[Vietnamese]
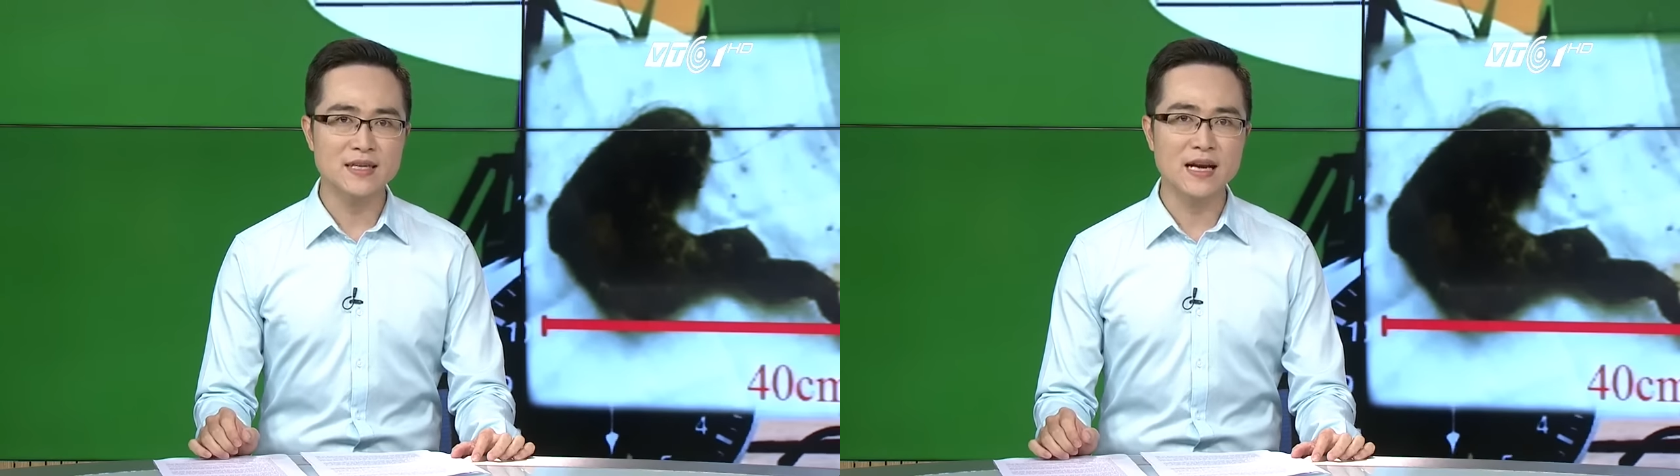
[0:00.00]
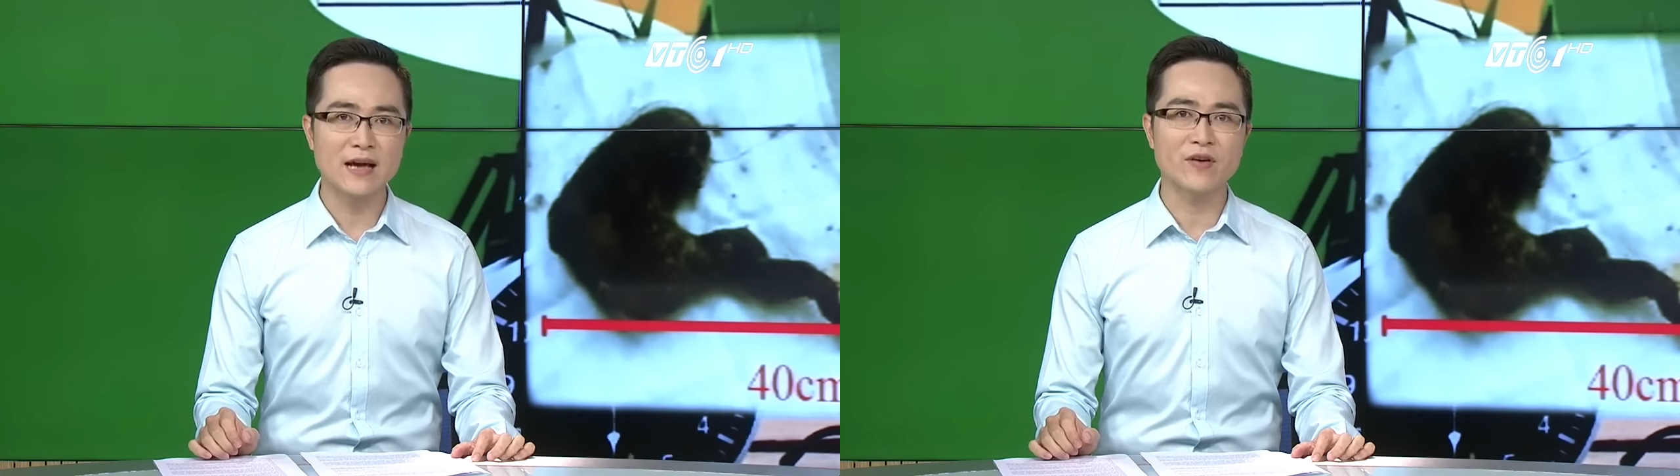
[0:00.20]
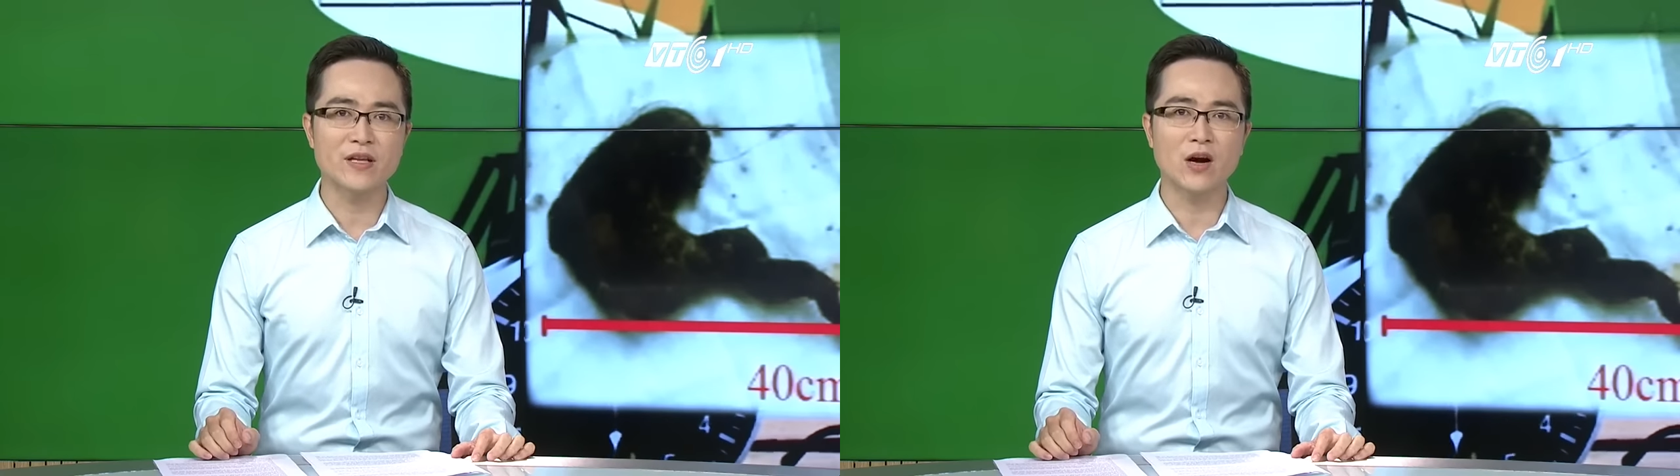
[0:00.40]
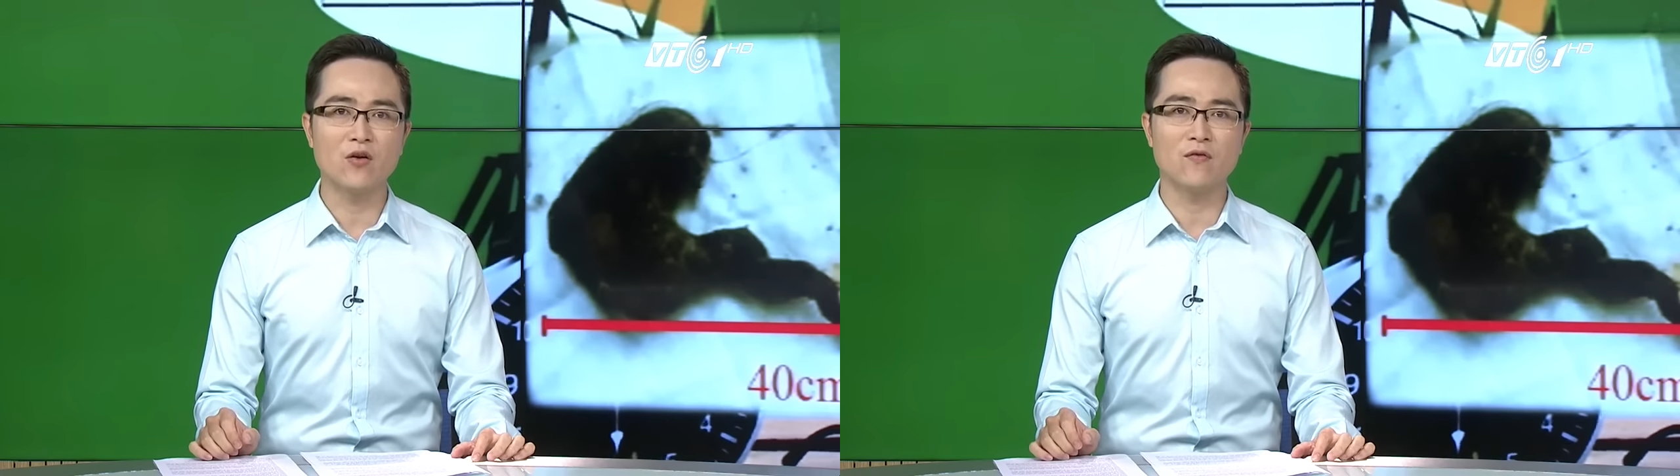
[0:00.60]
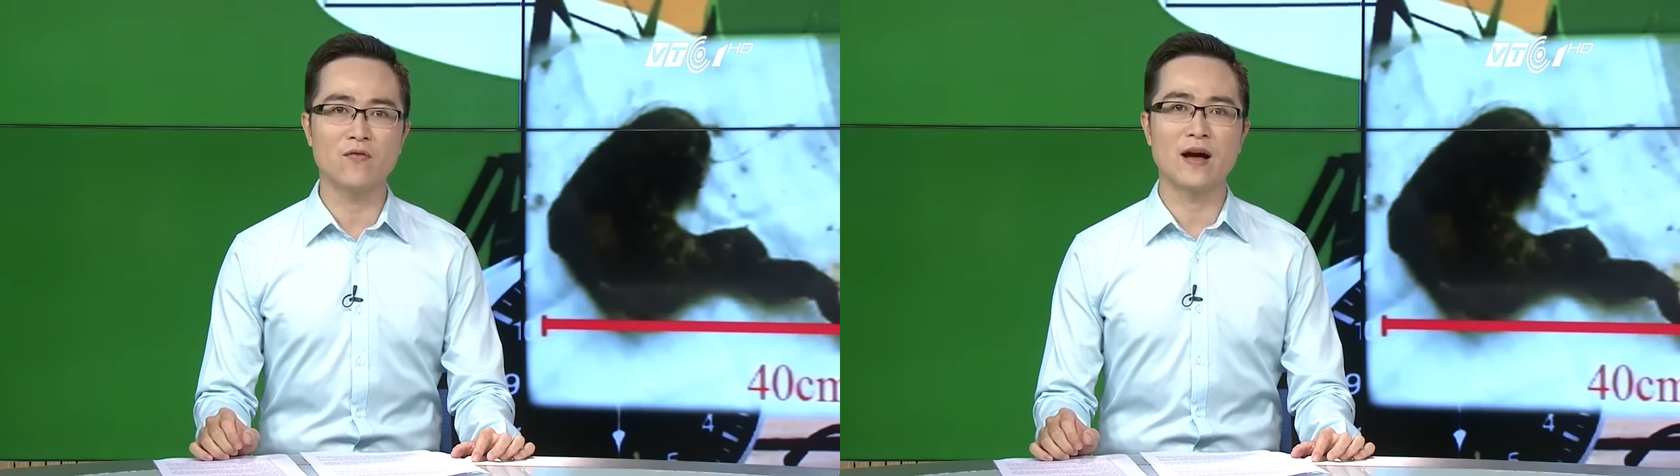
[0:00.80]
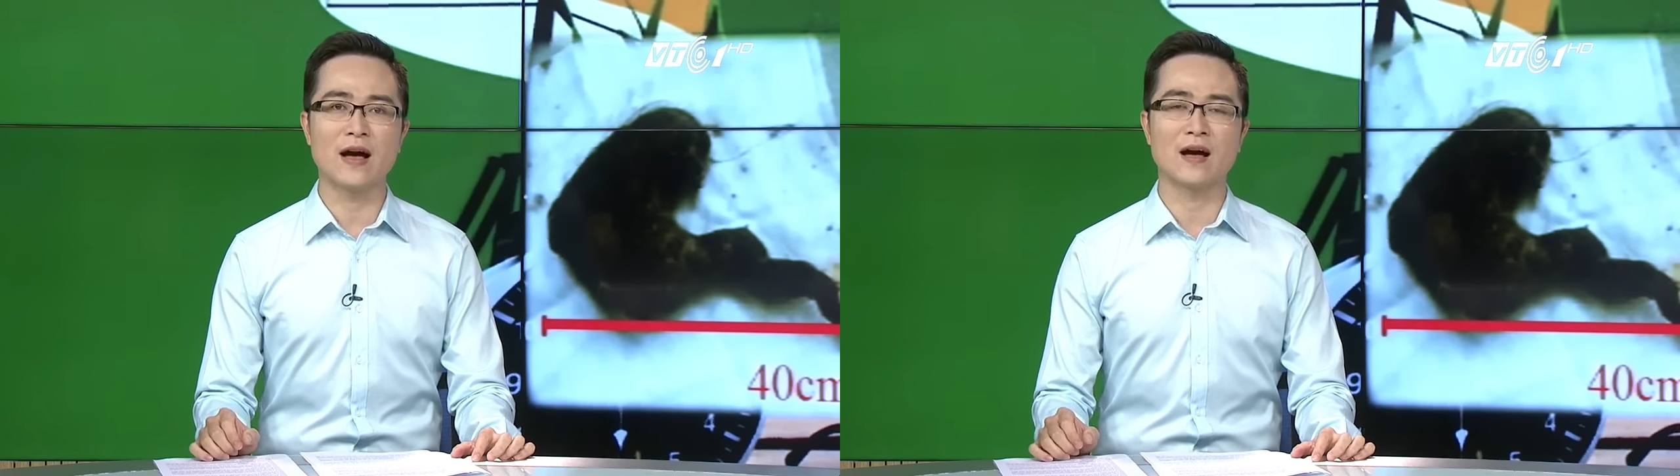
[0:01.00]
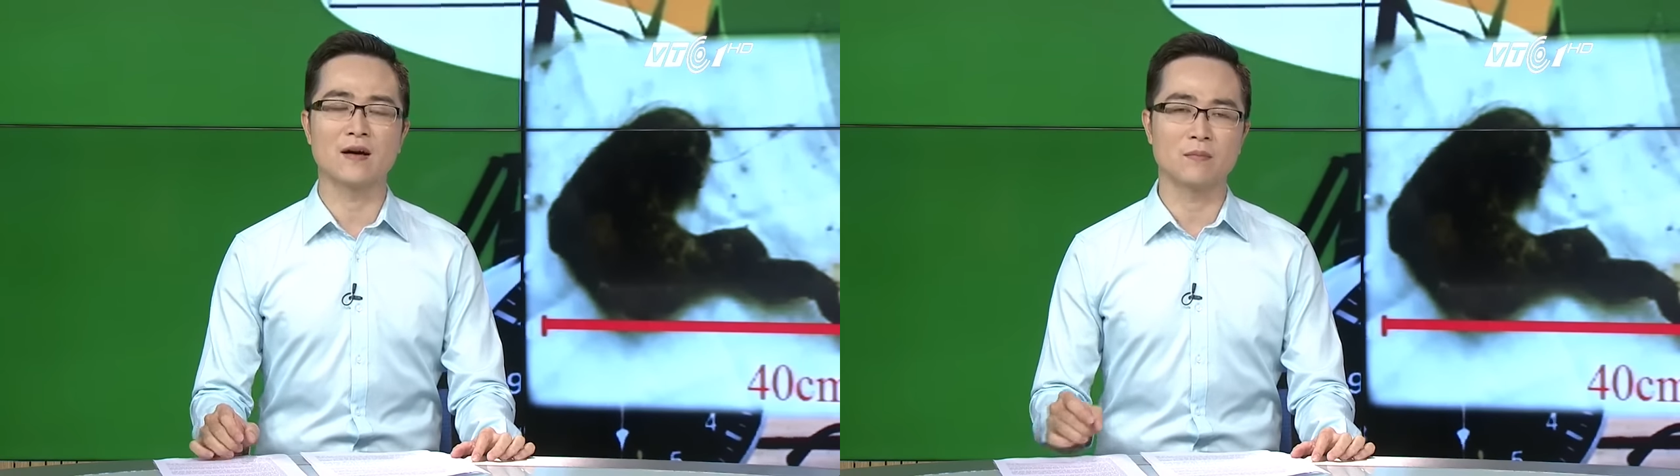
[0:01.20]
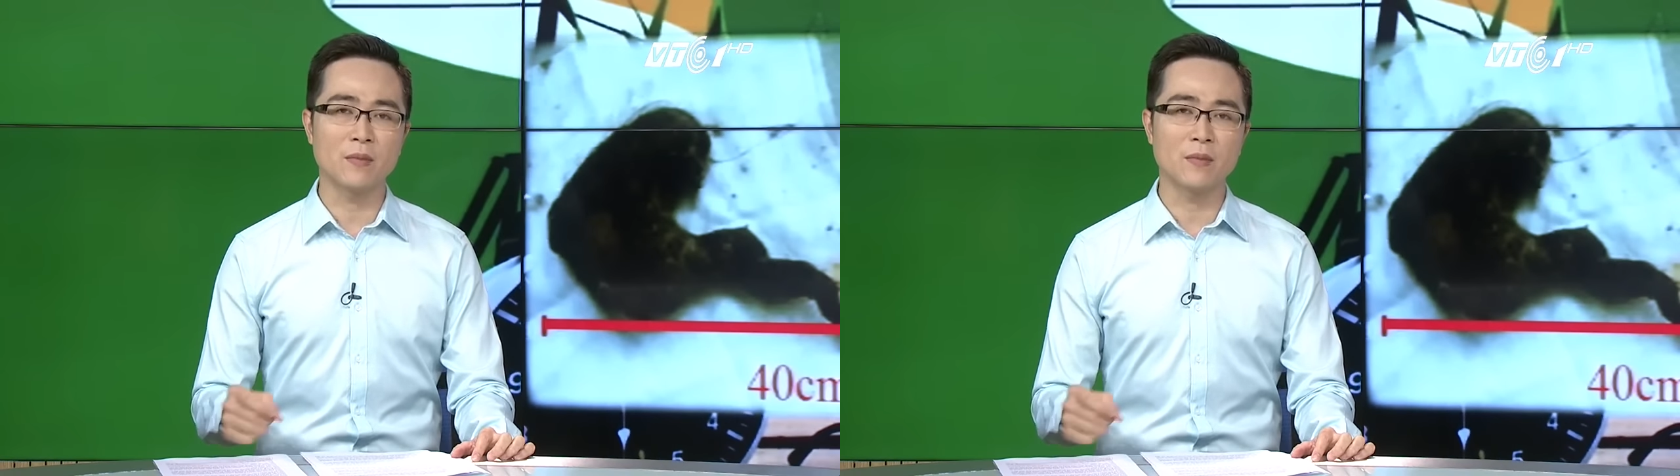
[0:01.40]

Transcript: dính lại với nhau và